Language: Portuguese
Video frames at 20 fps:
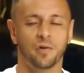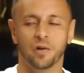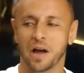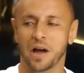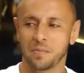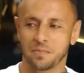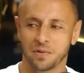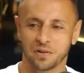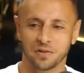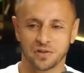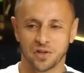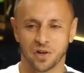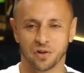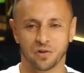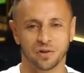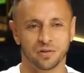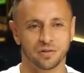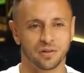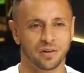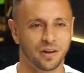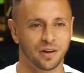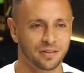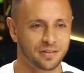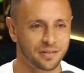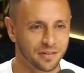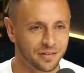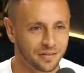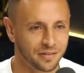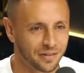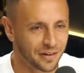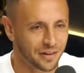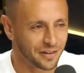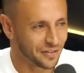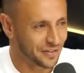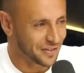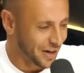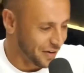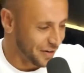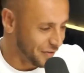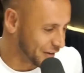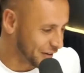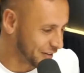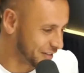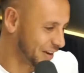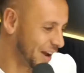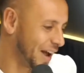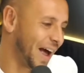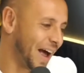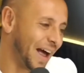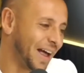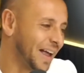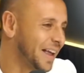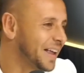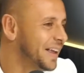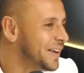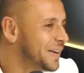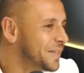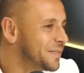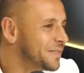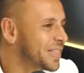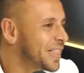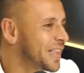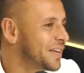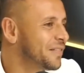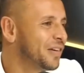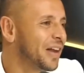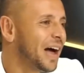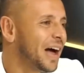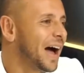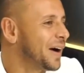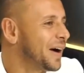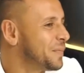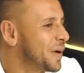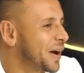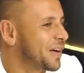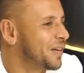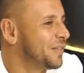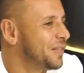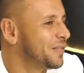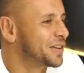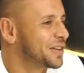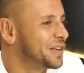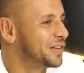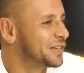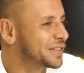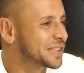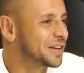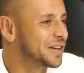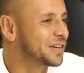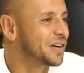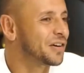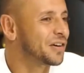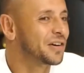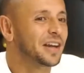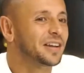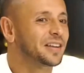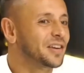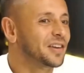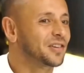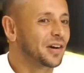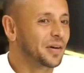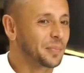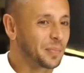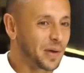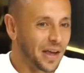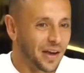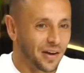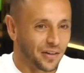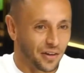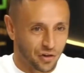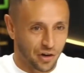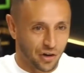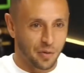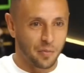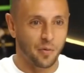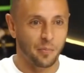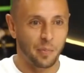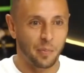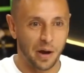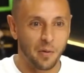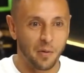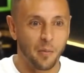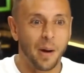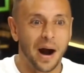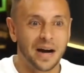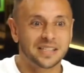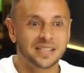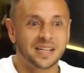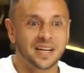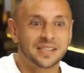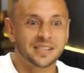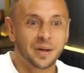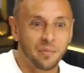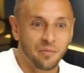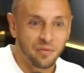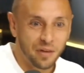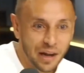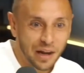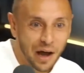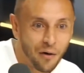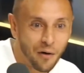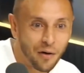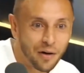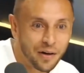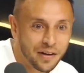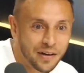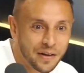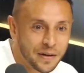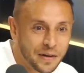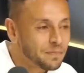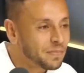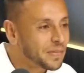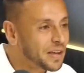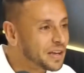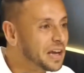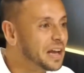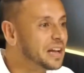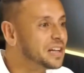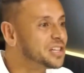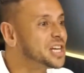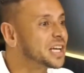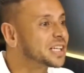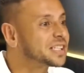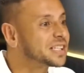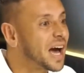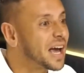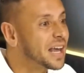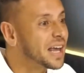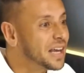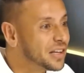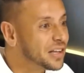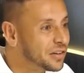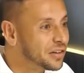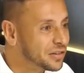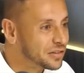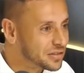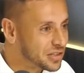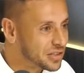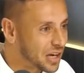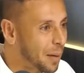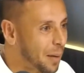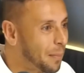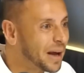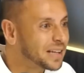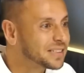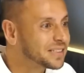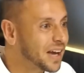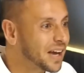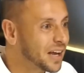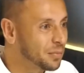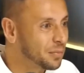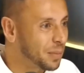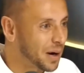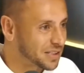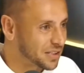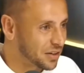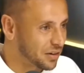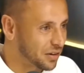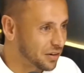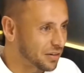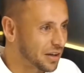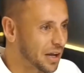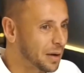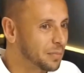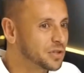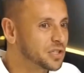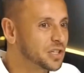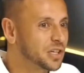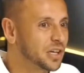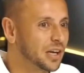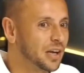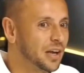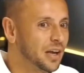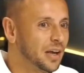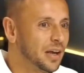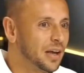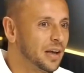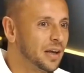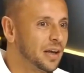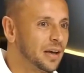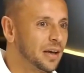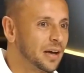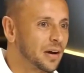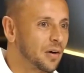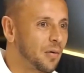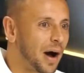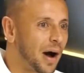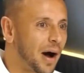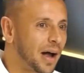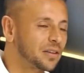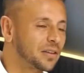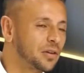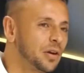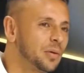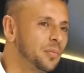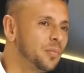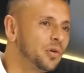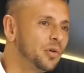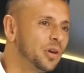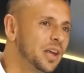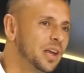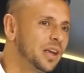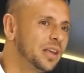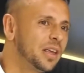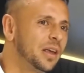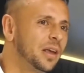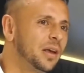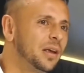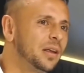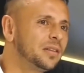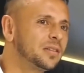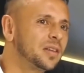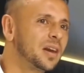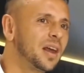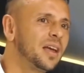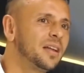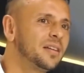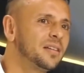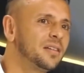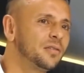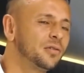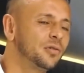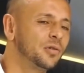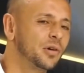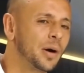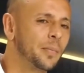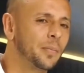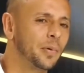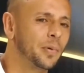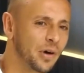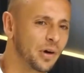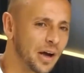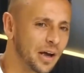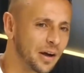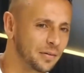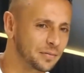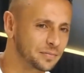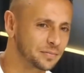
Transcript: que a empresa chegou no nosso, nosso vestiário e falou assim, ah, Falou, ah, mas como se eu, eu, eu queria ter jogado, porque nós jogamos, pegamos o Barça na semifinal. Uhum. E ele tinha saído, tinha acabado de sair do Barcelona. Nós ganhamos de quatro em Munique e três no Camp Nou ganhamos.